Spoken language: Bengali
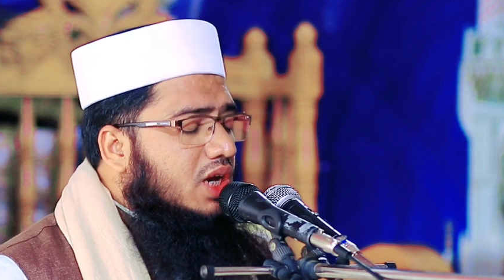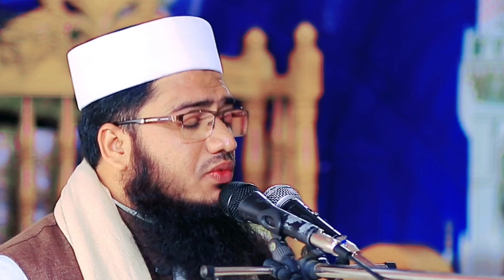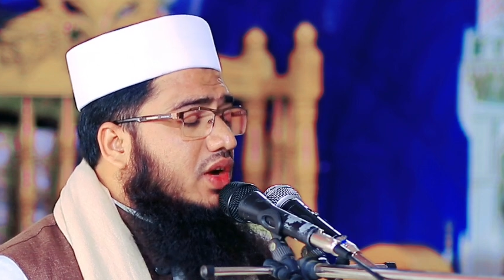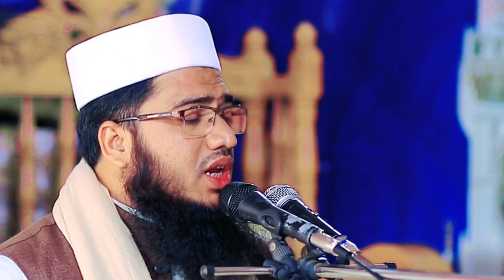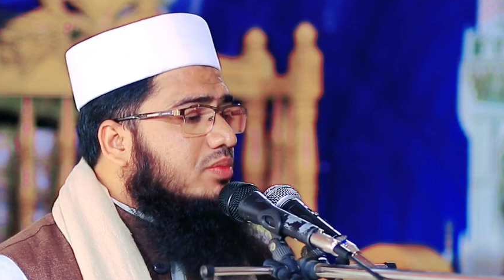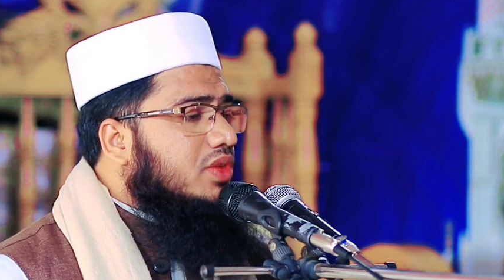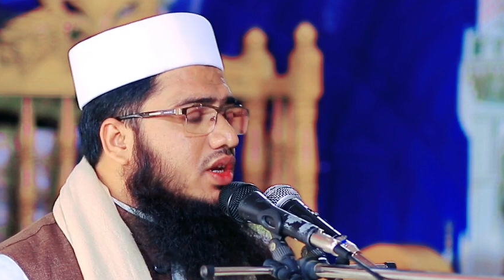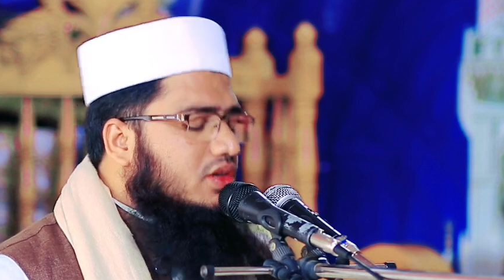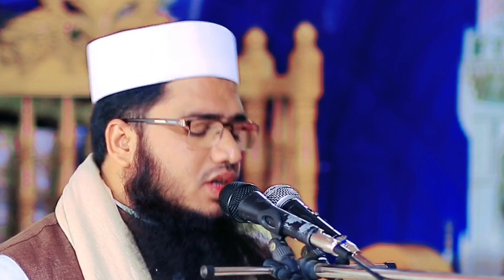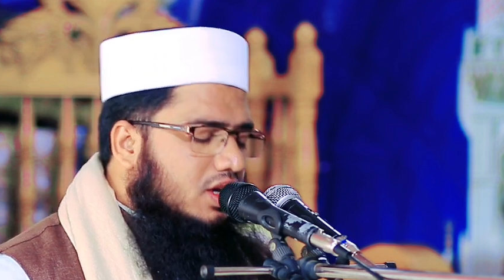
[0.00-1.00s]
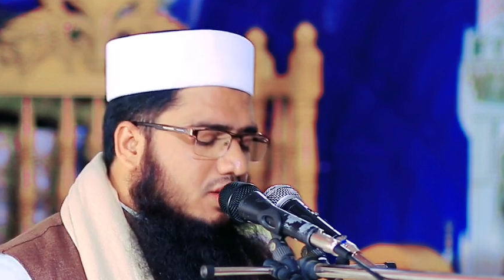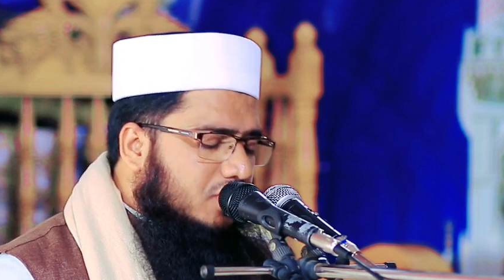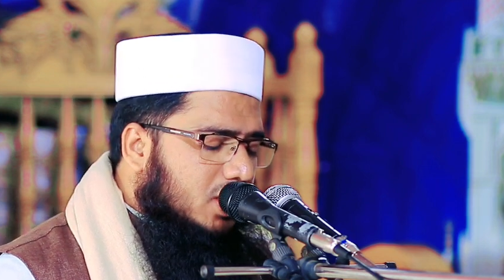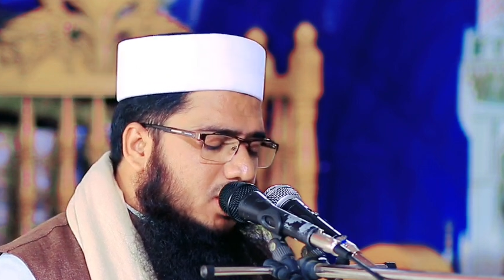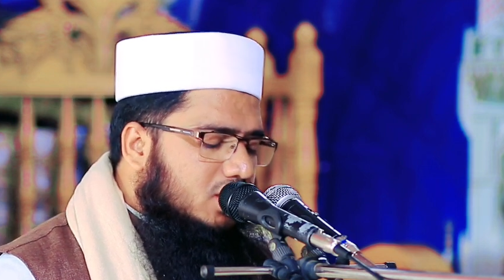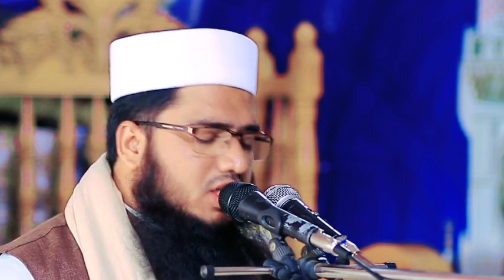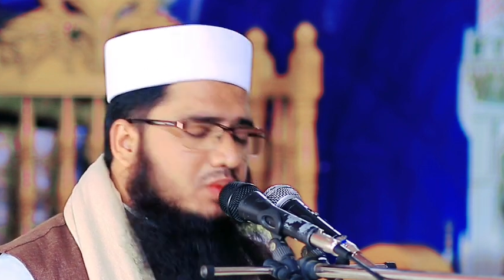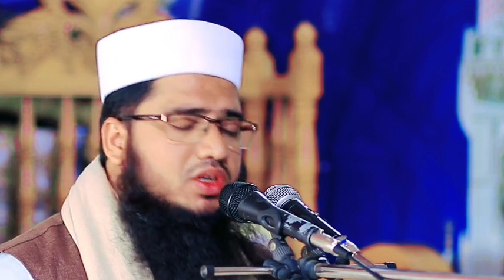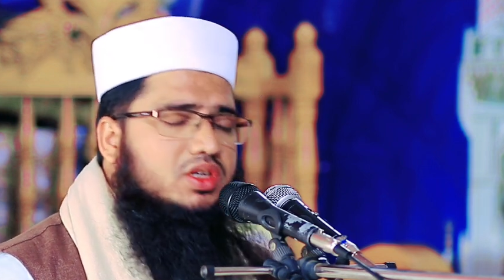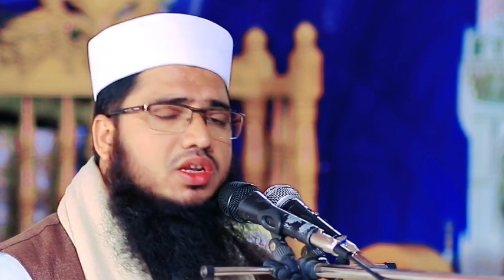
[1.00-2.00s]
ফালাম ইয়ানকাহ ফালাইসা
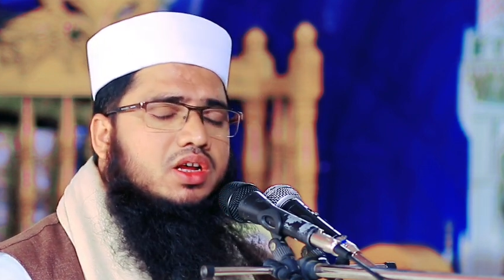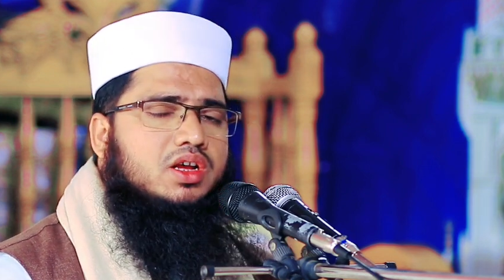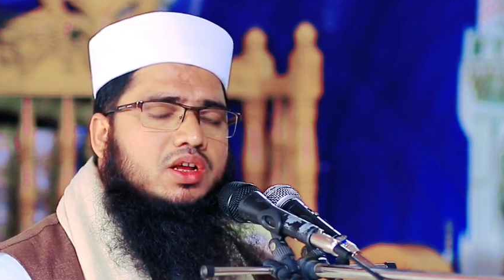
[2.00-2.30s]
মিন্না